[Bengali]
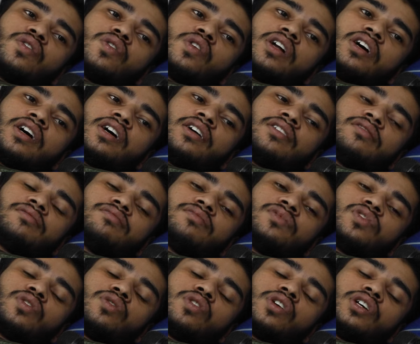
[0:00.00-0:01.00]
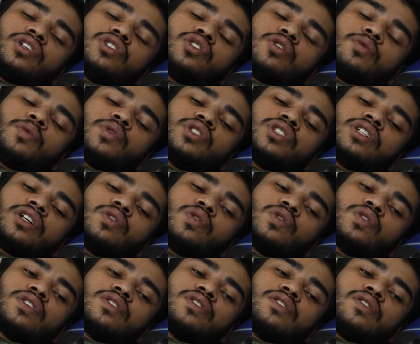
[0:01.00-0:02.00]
ওরা অনেক সমস্যা
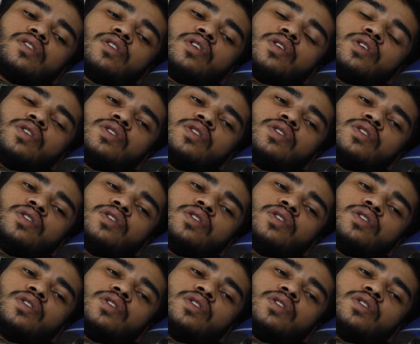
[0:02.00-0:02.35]
করতেছিল